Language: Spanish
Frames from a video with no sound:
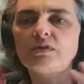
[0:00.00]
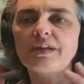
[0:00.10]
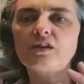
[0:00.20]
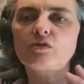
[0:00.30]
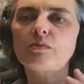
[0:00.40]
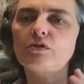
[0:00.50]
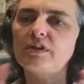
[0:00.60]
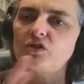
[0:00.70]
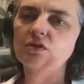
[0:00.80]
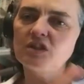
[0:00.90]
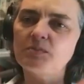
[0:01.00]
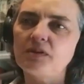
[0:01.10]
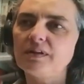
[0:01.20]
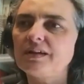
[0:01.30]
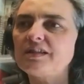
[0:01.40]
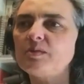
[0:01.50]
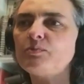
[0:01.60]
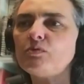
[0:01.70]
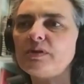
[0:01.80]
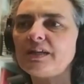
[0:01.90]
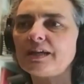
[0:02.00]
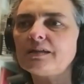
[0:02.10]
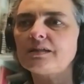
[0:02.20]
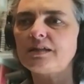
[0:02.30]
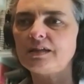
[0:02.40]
juntar como colecciones privadas y públicas